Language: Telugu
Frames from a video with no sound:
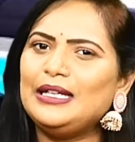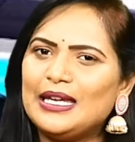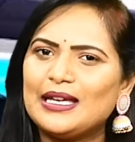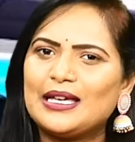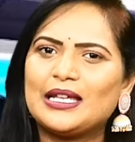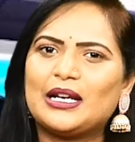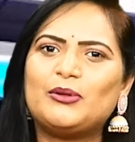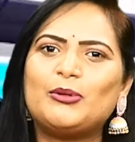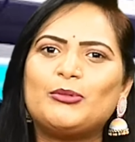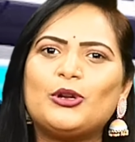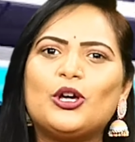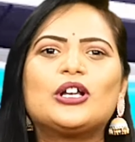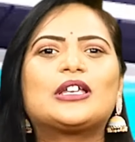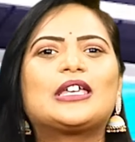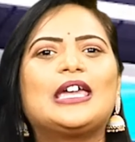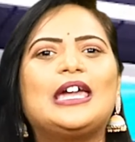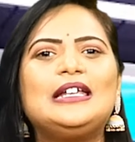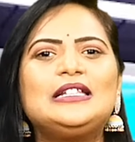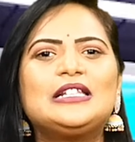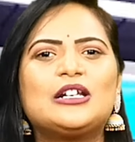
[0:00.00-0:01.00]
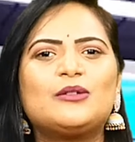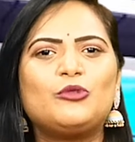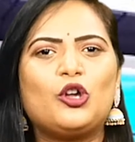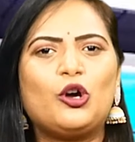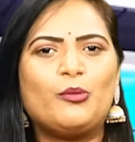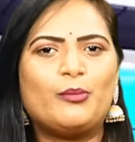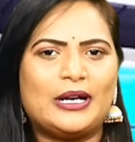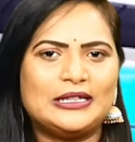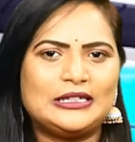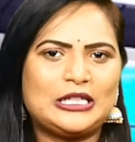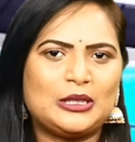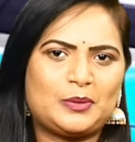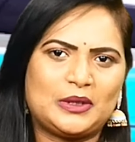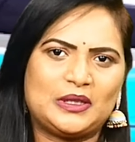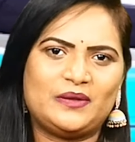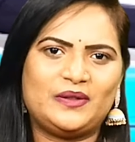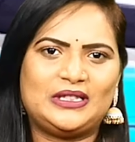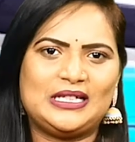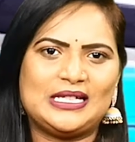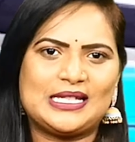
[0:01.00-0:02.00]
ఈ క్రమంలో కేంద్రంలో మంత్రి
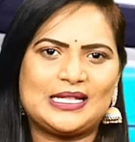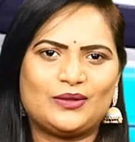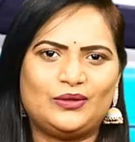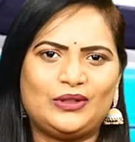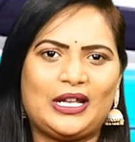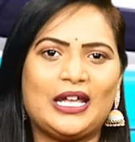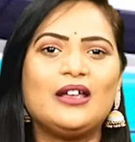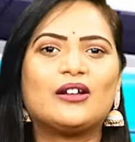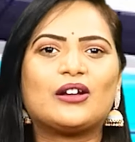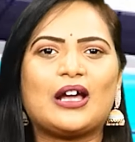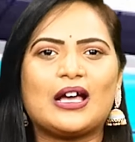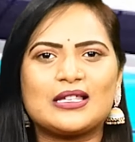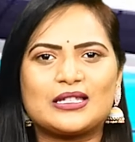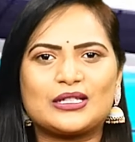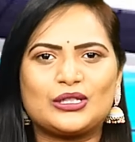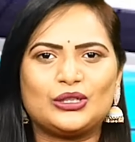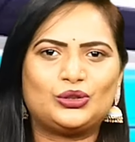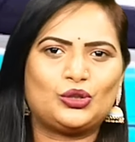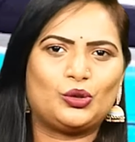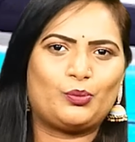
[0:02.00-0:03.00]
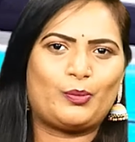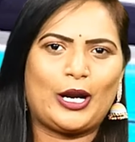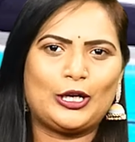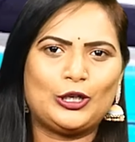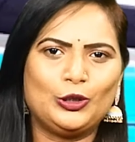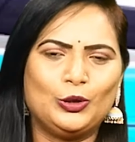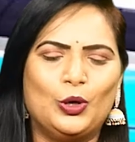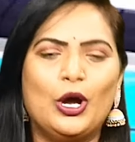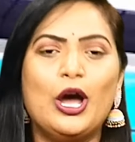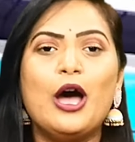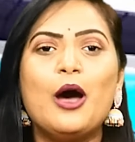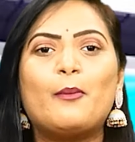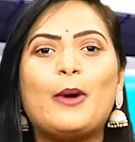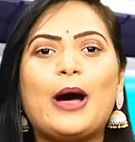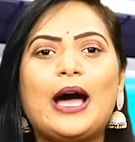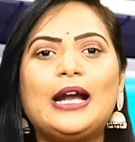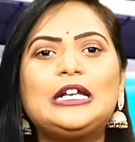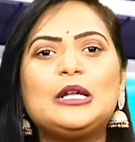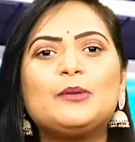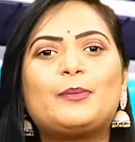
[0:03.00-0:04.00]
పదవి తీసుకుంటే రాష్ట్రంతో పాటు
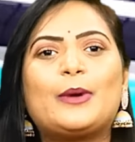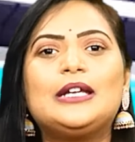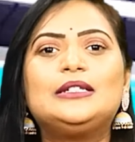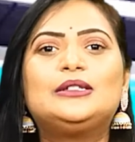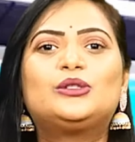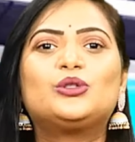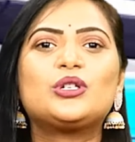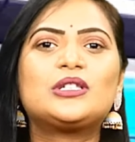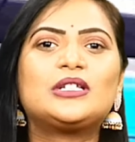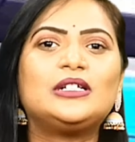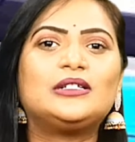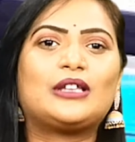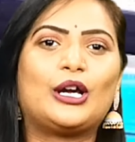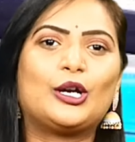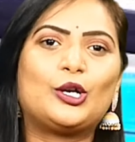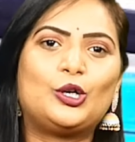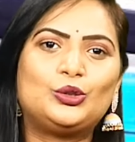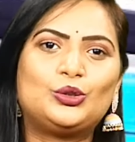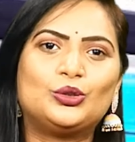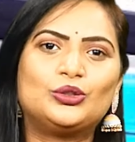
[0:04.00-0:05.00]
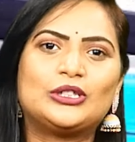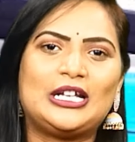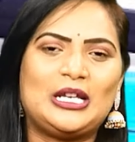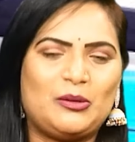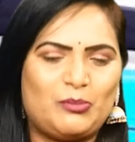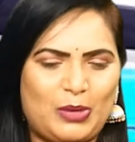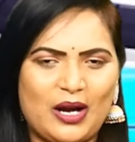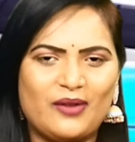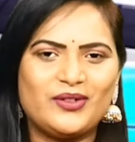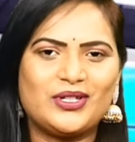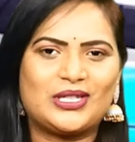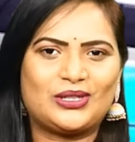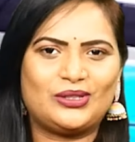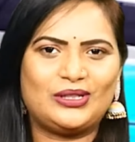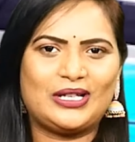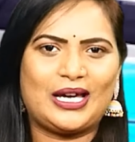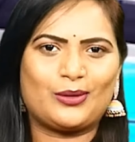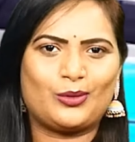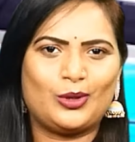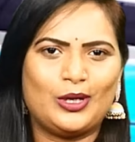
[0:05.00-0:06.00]
పార్టీపై దృష్టి తగ్గుతుందని
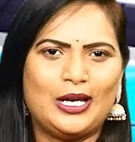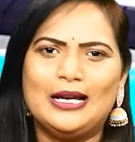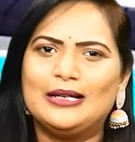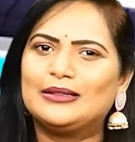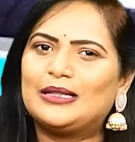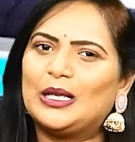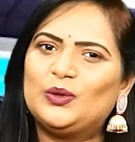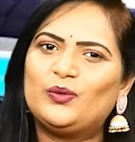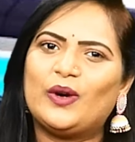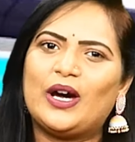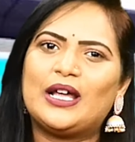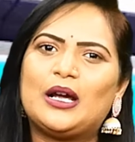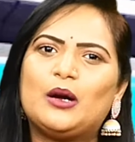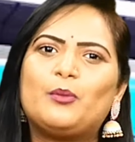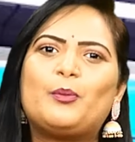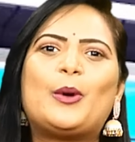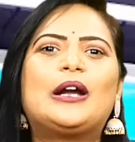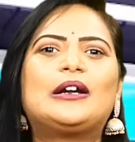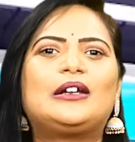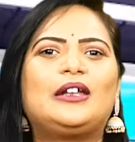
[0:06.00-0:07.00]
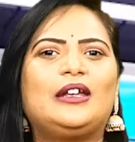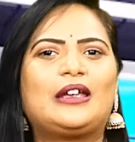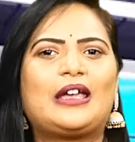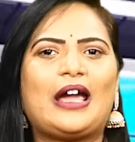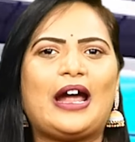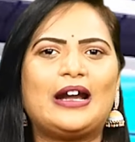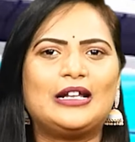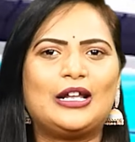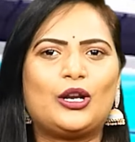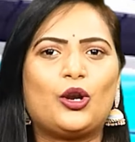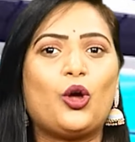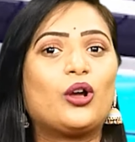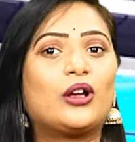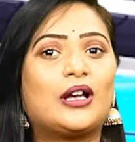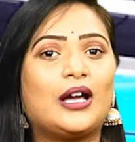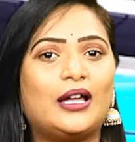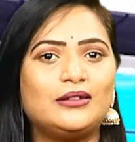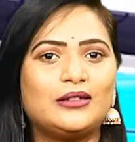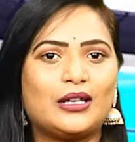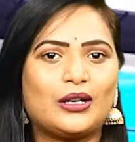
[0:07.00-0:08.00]
భావిస్తున్నారు తద్వారా పార్టీ క్యాడర్లో
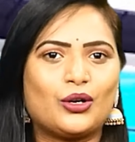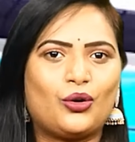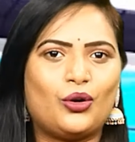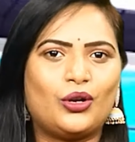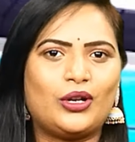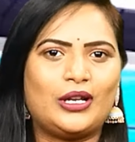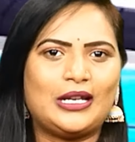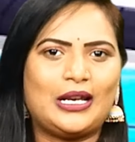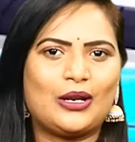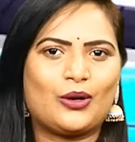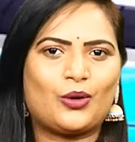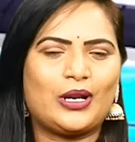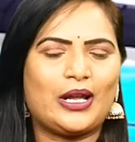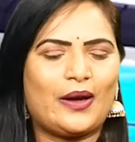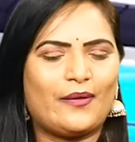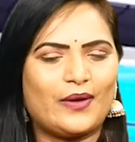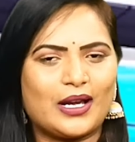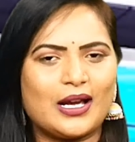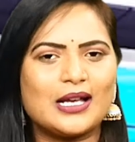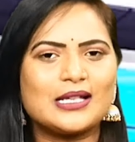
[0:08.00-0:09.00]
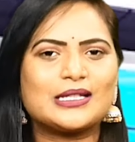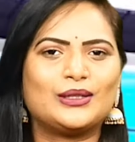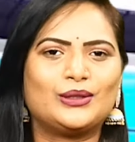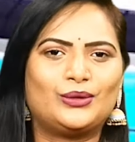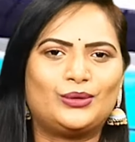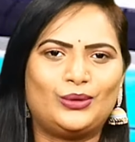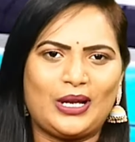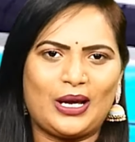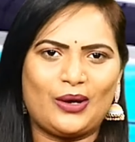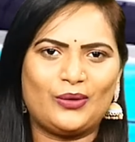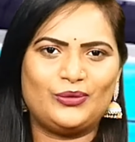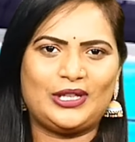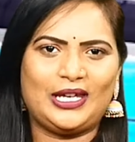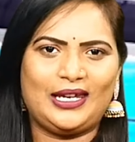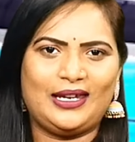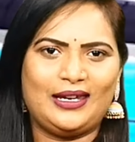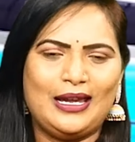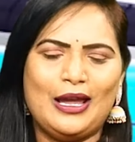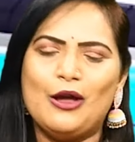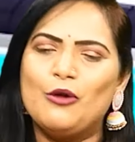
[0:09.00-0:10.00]
గందరగోళం నెలకొనే అవకాశం కూడా
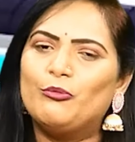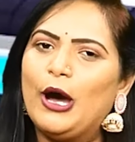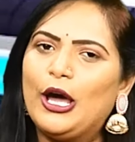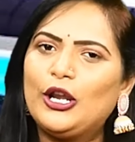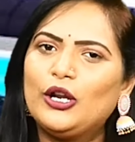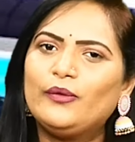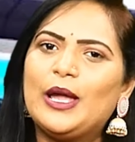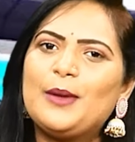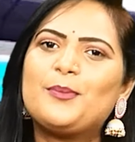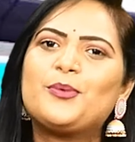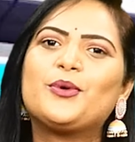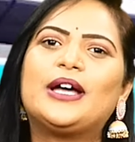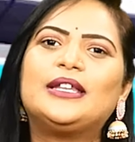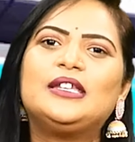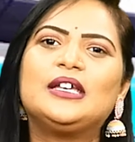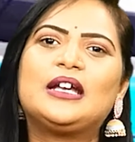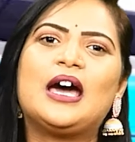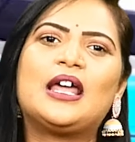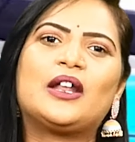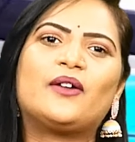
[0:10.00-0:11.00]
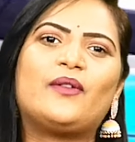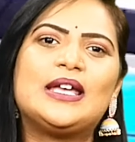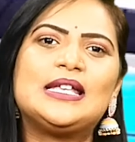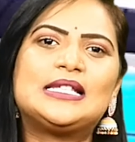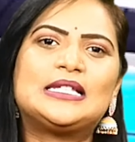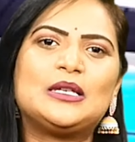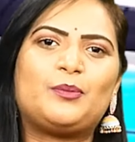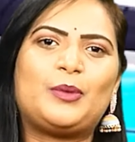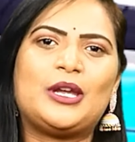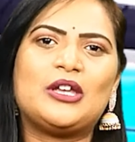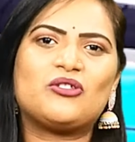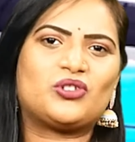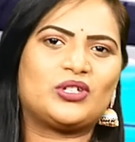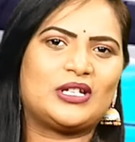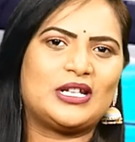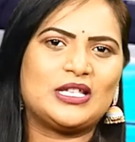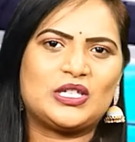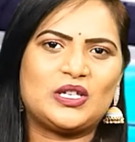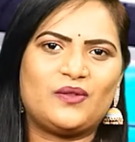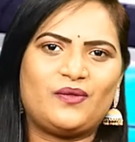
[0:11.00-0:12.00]
ఉంది మరోవైపు అది అధికార వైసీపీ
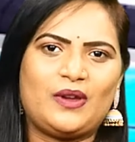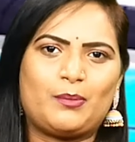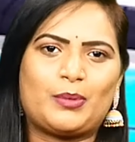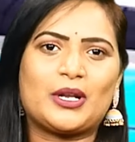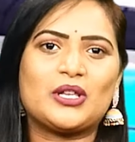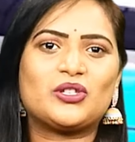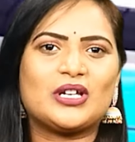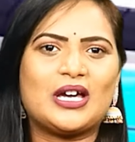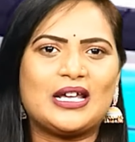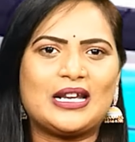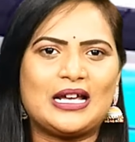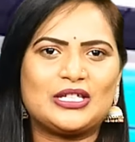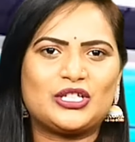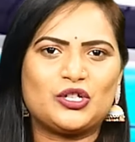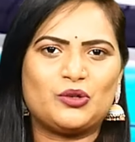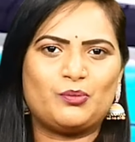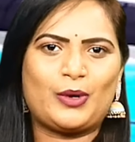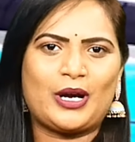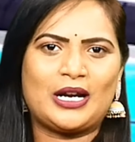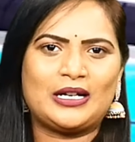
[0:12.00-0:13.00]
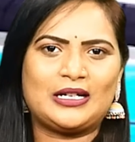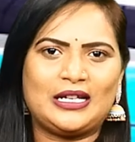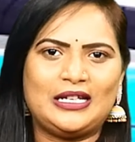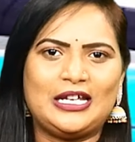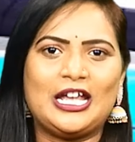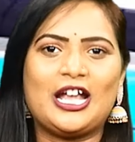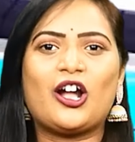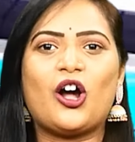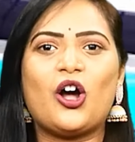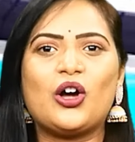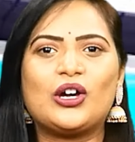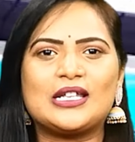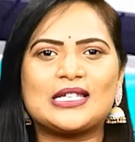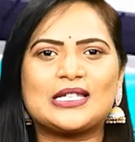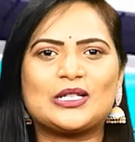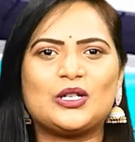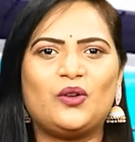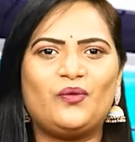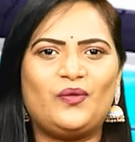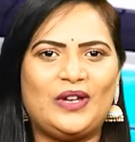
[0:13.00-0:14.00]
చిరంజీవి ప్రజారాజ్యం పార్టీని
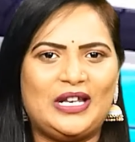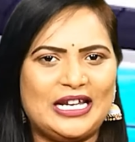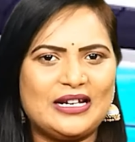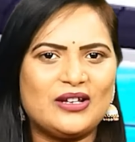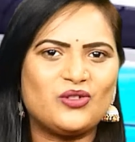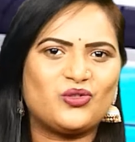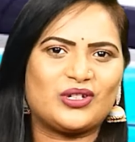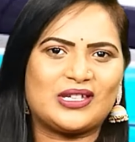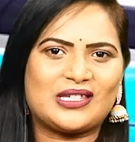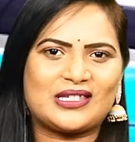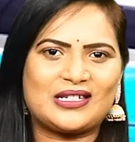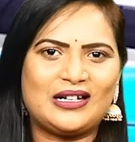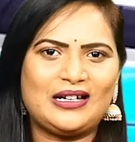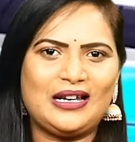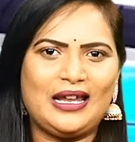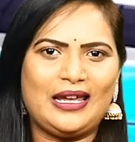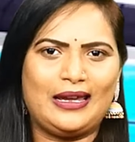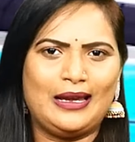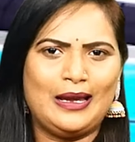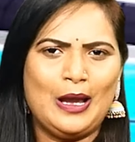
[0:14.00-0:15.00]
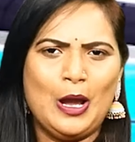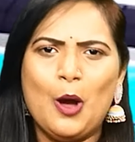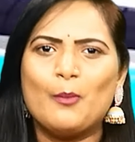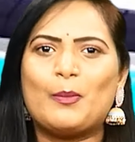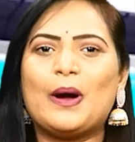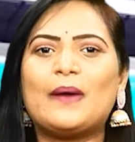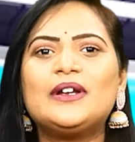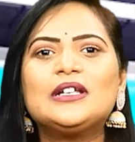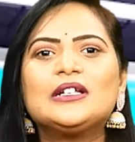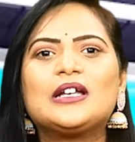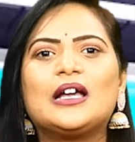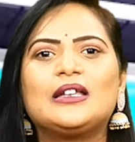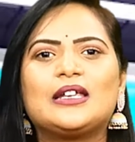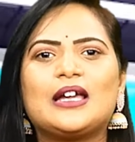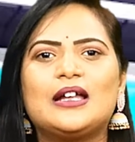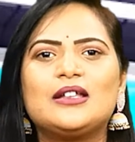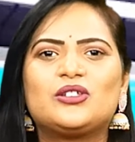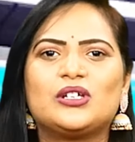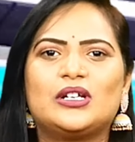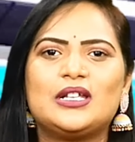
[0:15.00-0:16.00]
కాంగ్రెస్ లో విలీనం చేసినట్లే పవన్
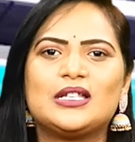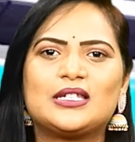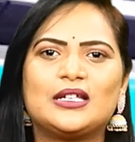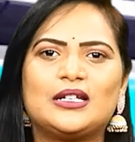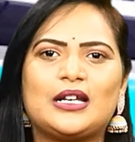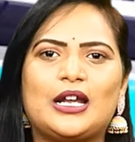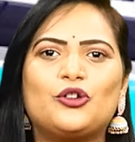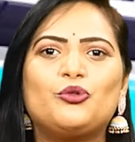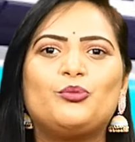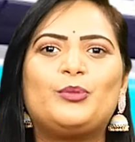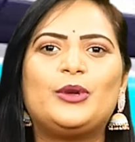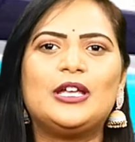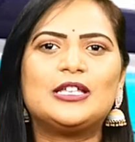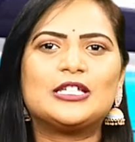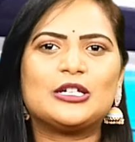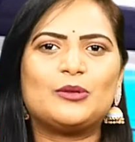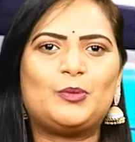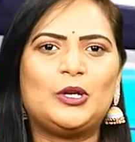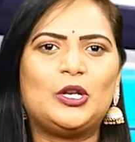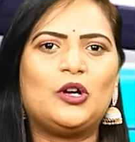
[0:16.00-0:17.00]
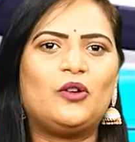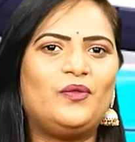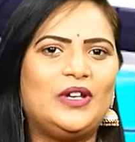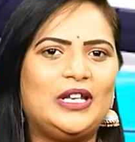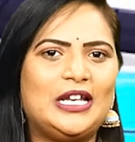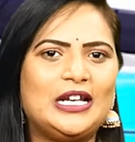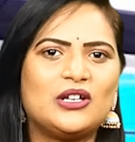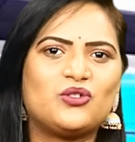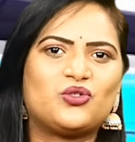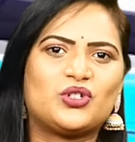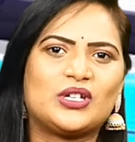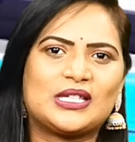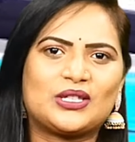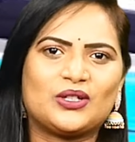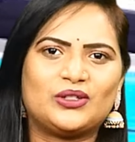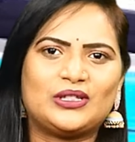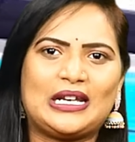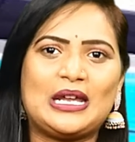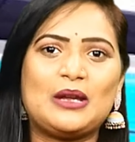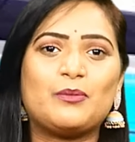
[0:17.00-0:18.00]
కళ్యాణ్ జనసేనను బీజేపీలో విలీనం
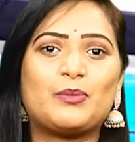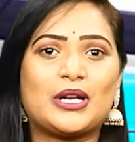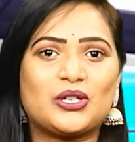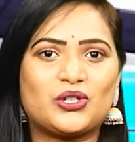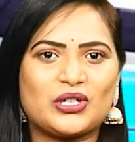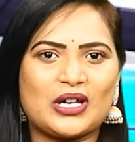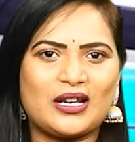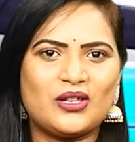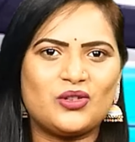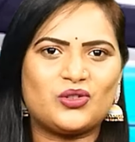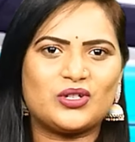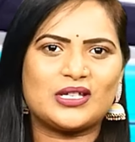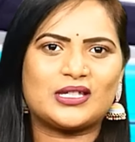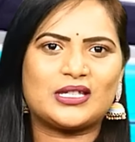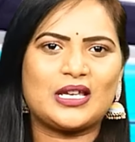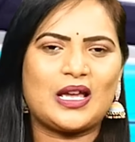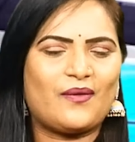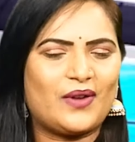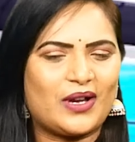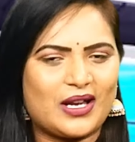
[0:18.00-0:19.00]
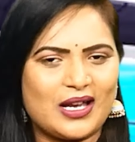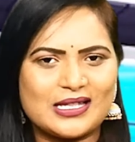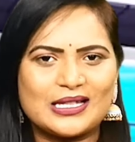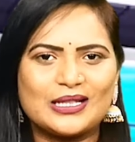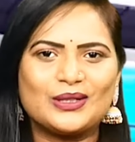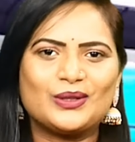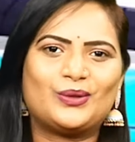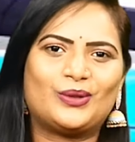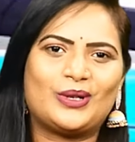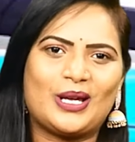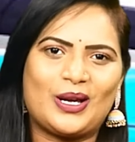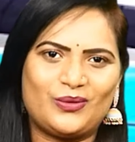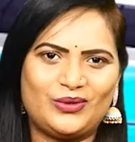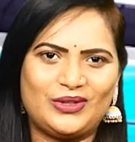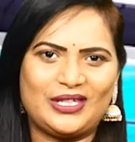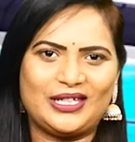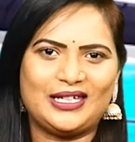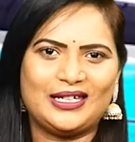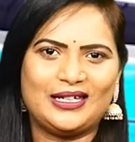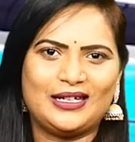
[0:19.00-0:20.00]
చేస్తోందని ప్రచారం చేసే అవకాశం కూడా ఉంది